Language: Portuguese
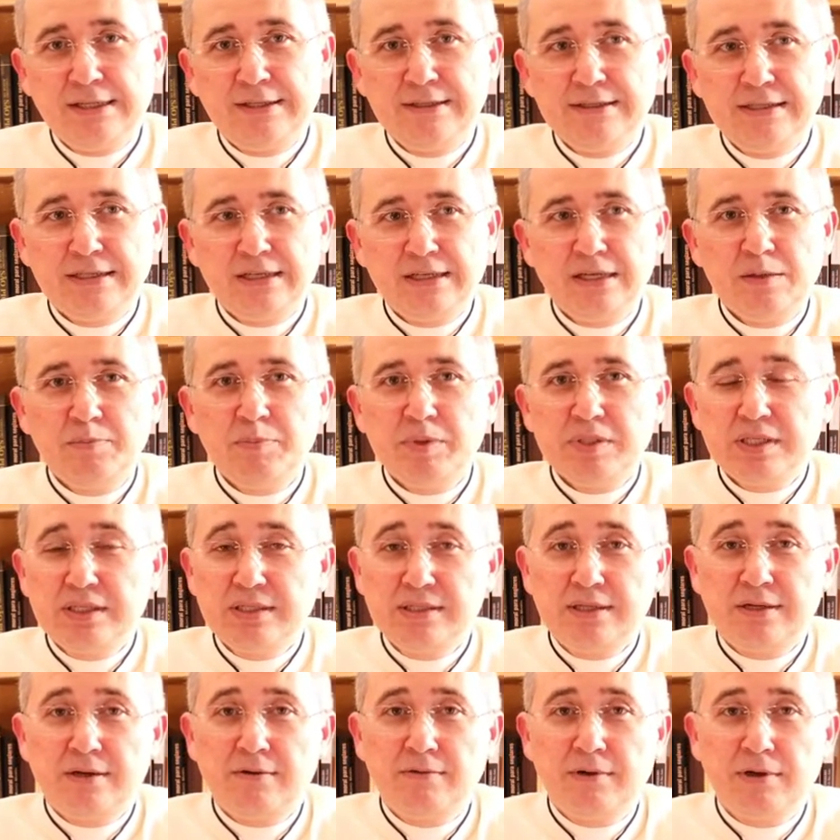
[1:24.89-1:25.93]
né? Você quer
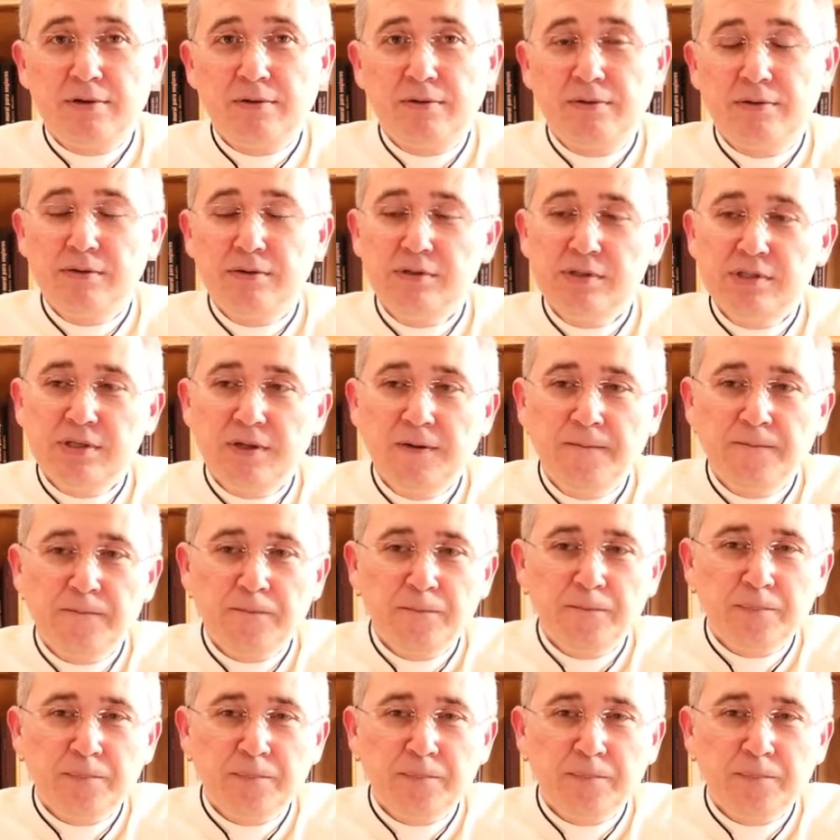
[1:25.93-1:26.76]
pesquisar alguma coisa?